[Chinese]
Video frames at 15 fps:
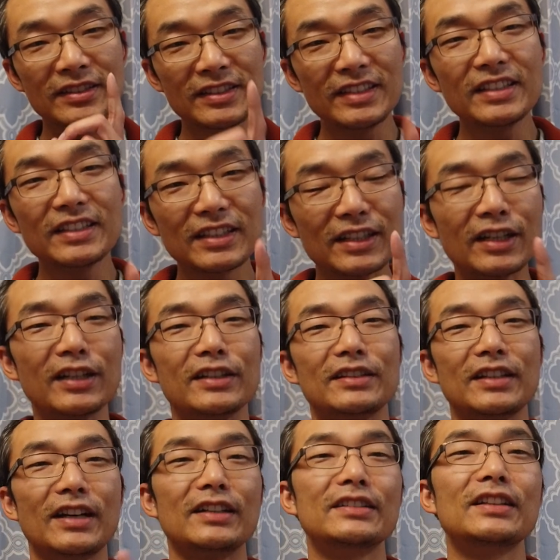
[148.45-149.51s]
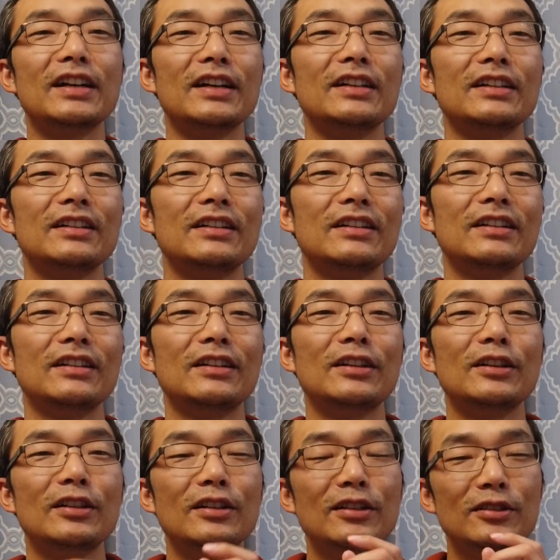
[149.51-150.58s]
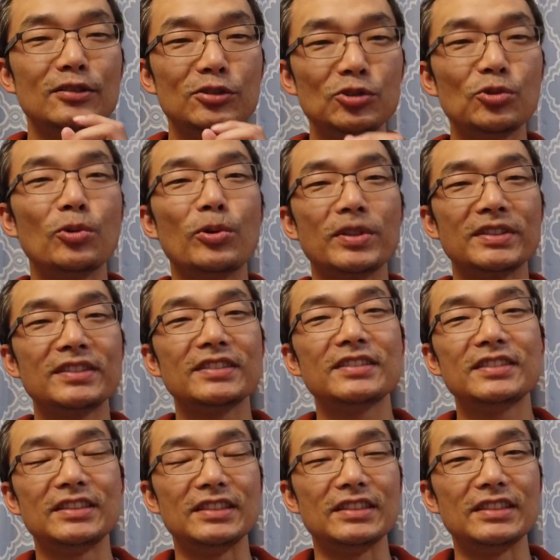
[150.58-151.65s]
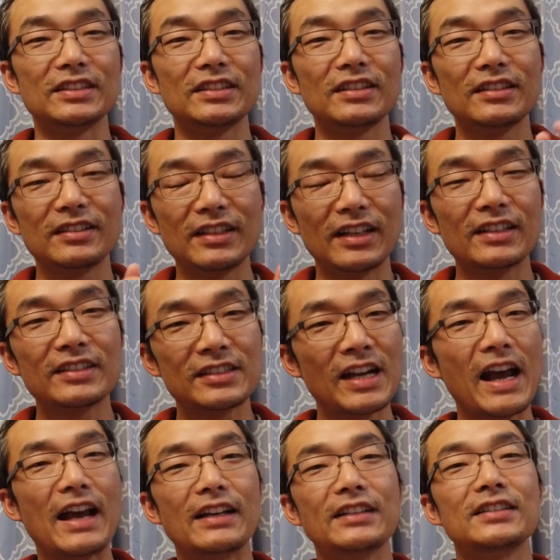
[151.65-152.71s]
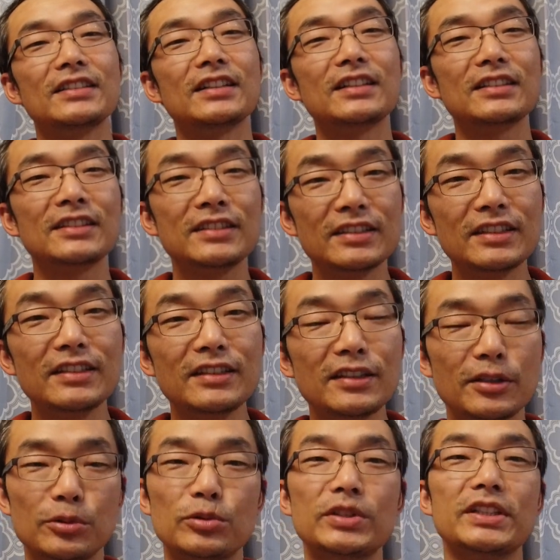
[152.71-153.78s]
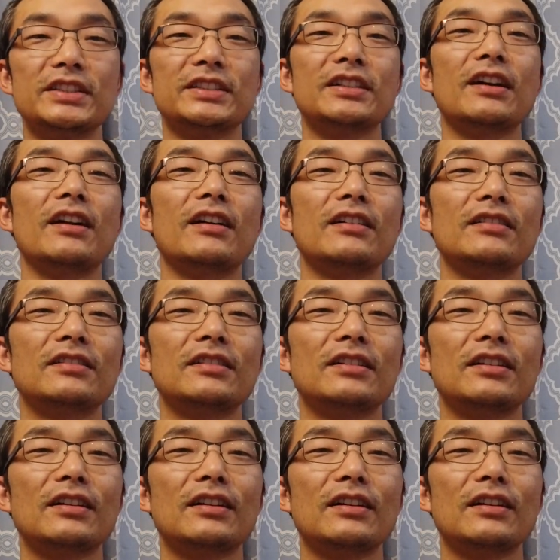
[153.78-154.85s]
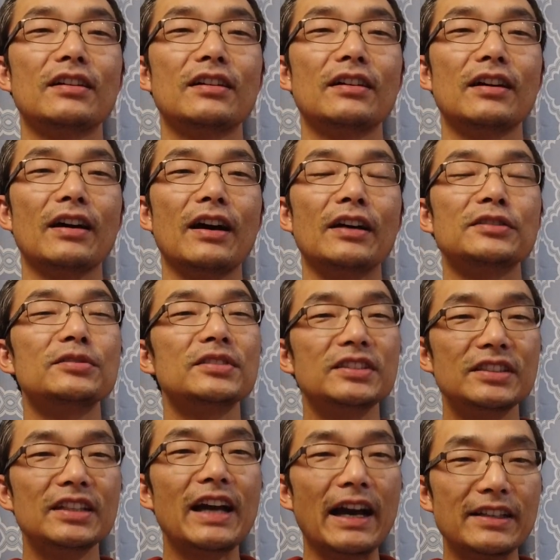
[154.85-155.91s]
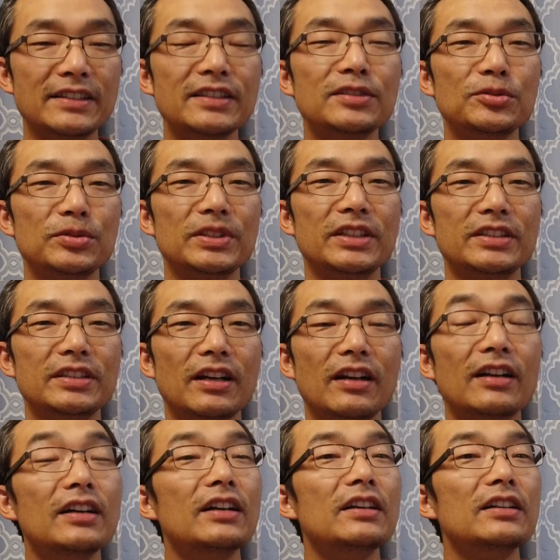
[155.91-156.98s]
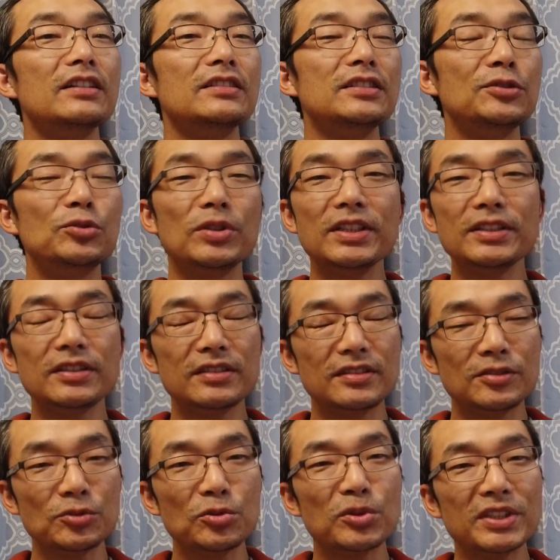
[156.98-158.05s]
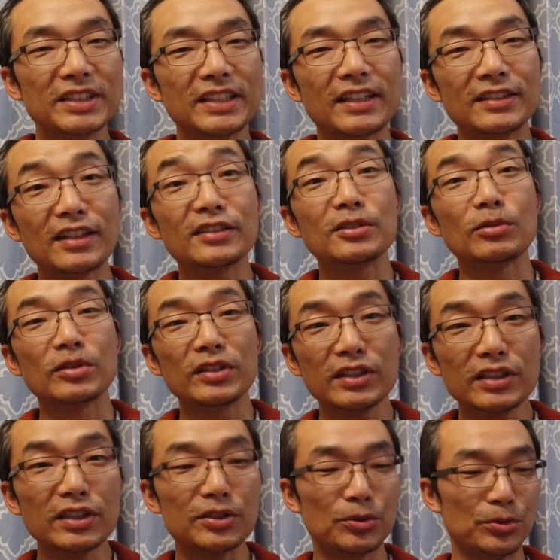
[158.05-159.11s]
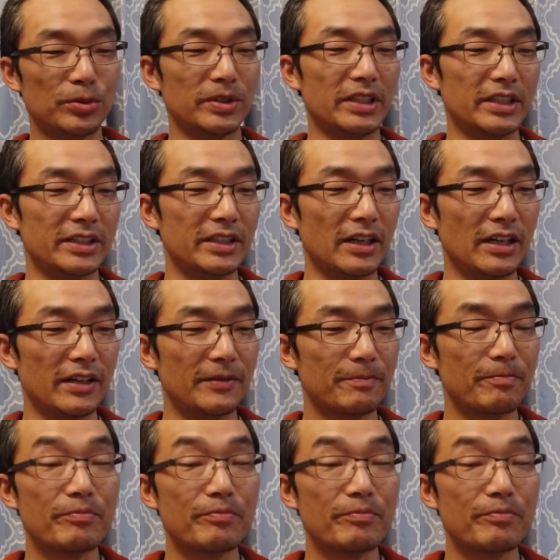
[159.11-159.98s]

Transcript: 尽可能的做自己能产生心流的事儿，啊，就是你感兴趣的事儿，你觉得做这件事儿有乐趣的事儿，